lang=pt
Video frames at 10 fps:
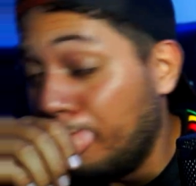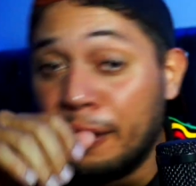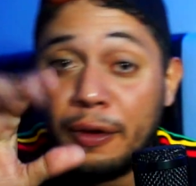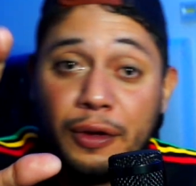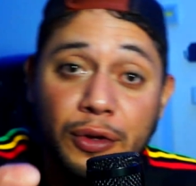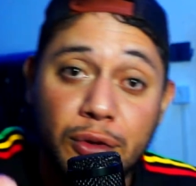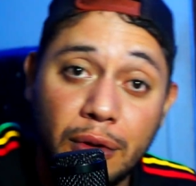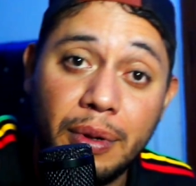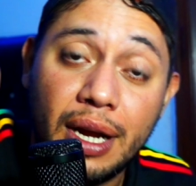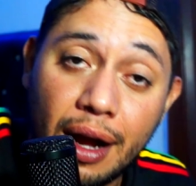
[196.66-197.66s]
O
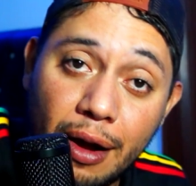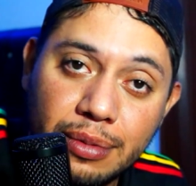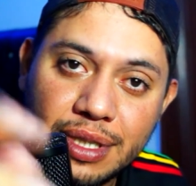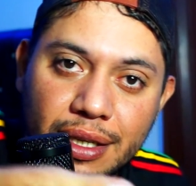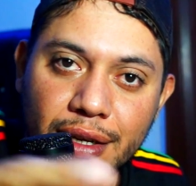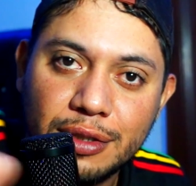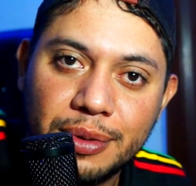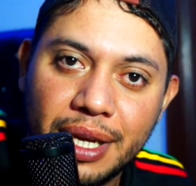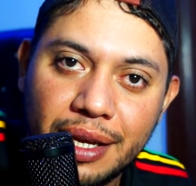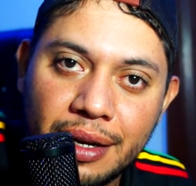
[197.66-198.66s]
YouTube, calma, isso aqui é uma
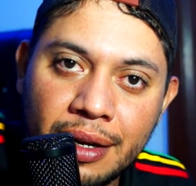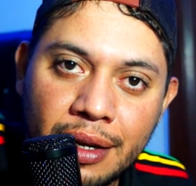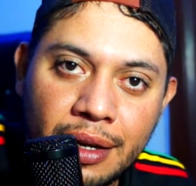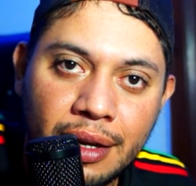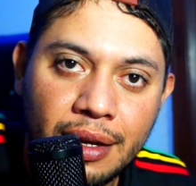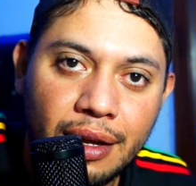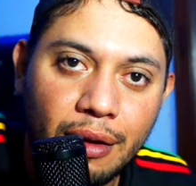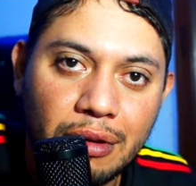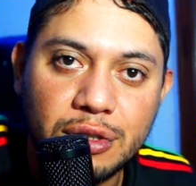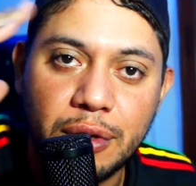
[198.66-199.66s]
zoeira. É
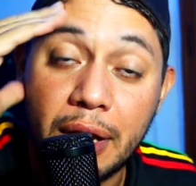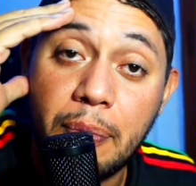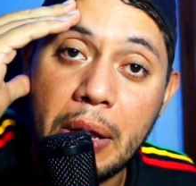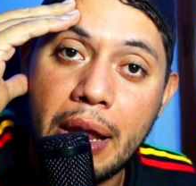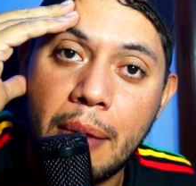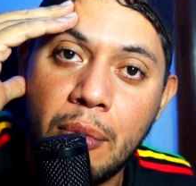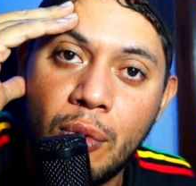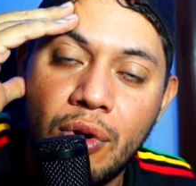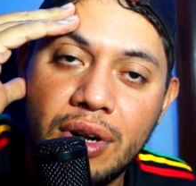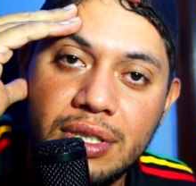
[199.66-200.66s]
uma zoeira, pelo
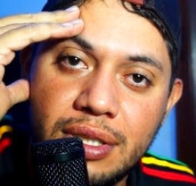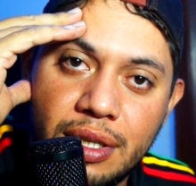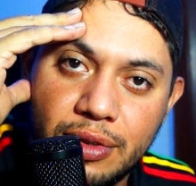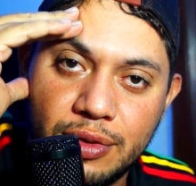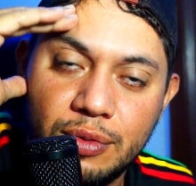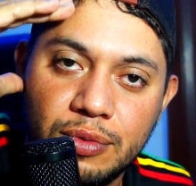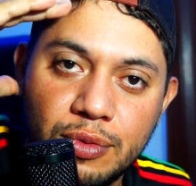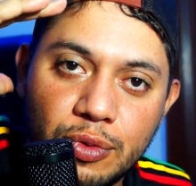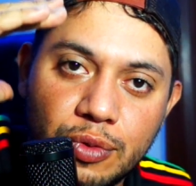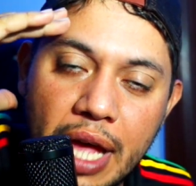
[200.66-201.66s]
amor de Deus. Não,
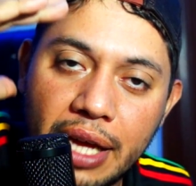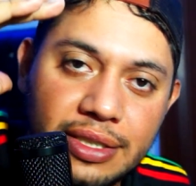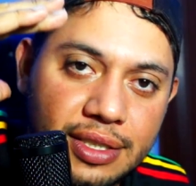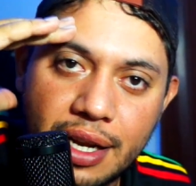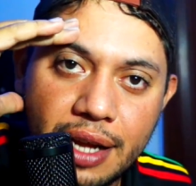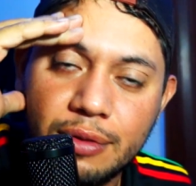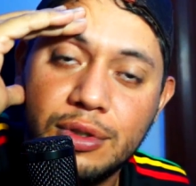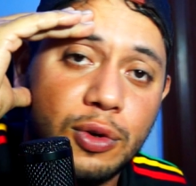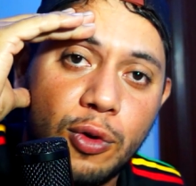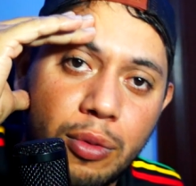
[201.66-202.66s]
não dá strike, não
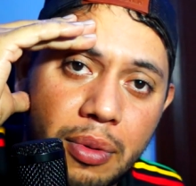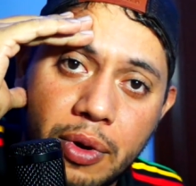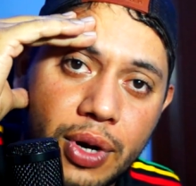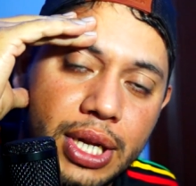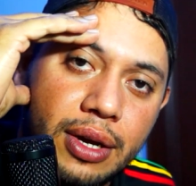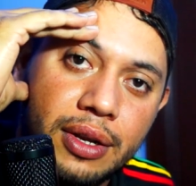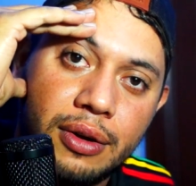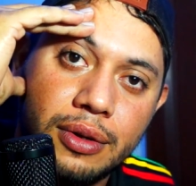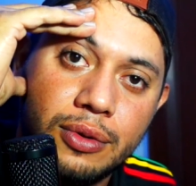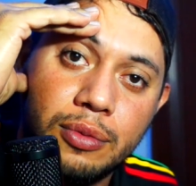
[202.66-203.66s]
derruba meu canal, não,
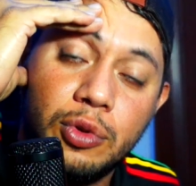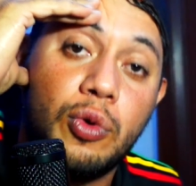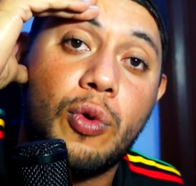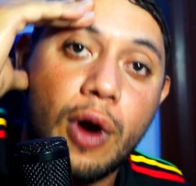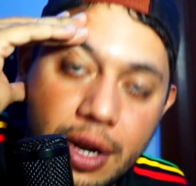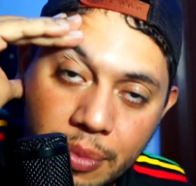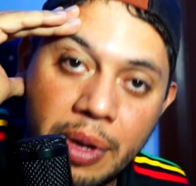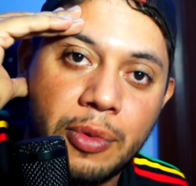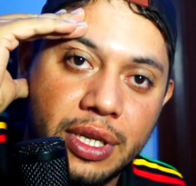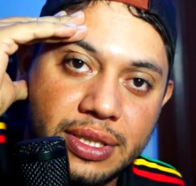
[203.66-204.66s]
YouTube. Não corta minha
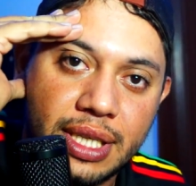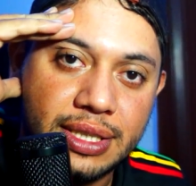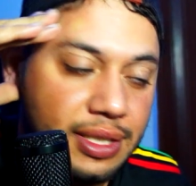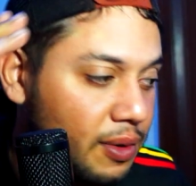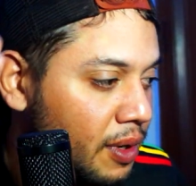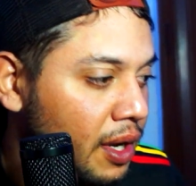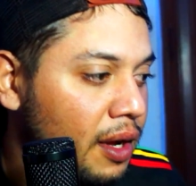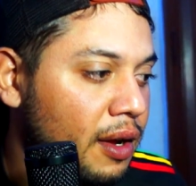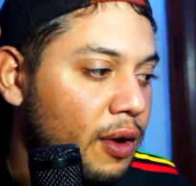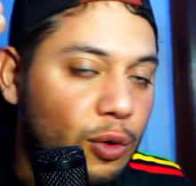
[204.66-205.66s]
monetização.
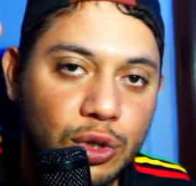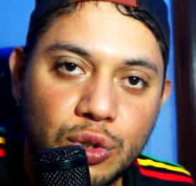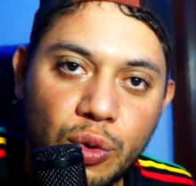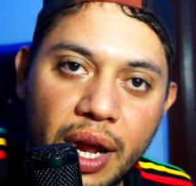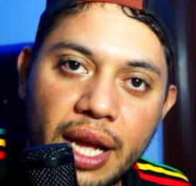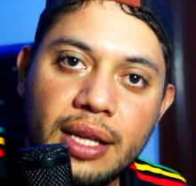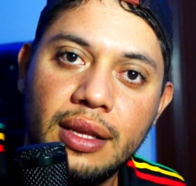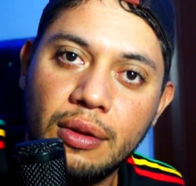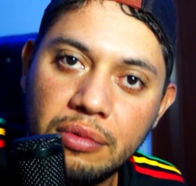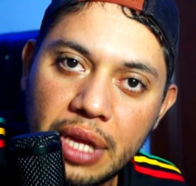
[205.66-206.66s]
O Shrek
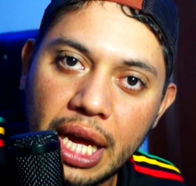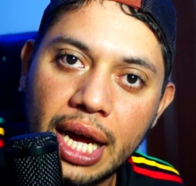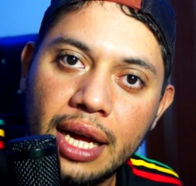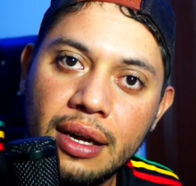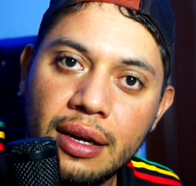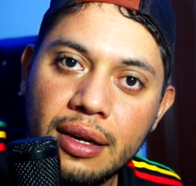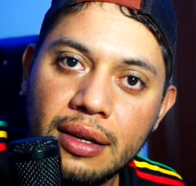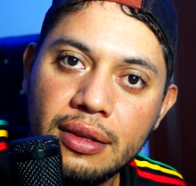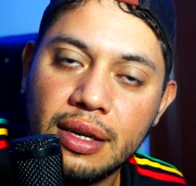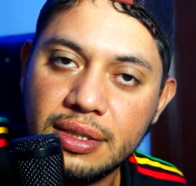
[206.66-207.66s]
não tá
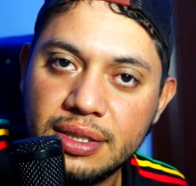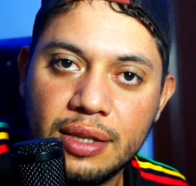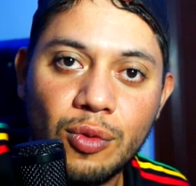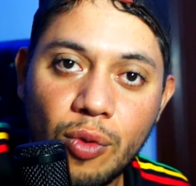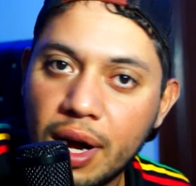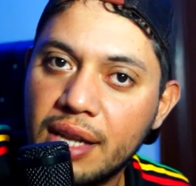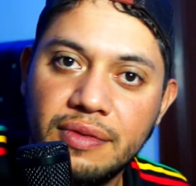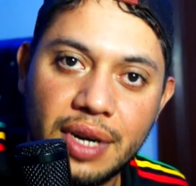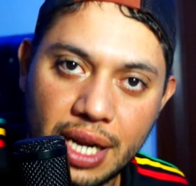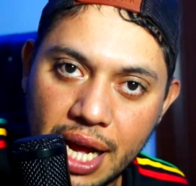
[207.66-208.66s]
transando com o cara de
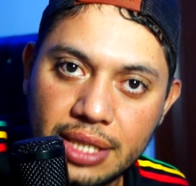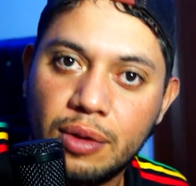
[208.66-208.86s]
verdade.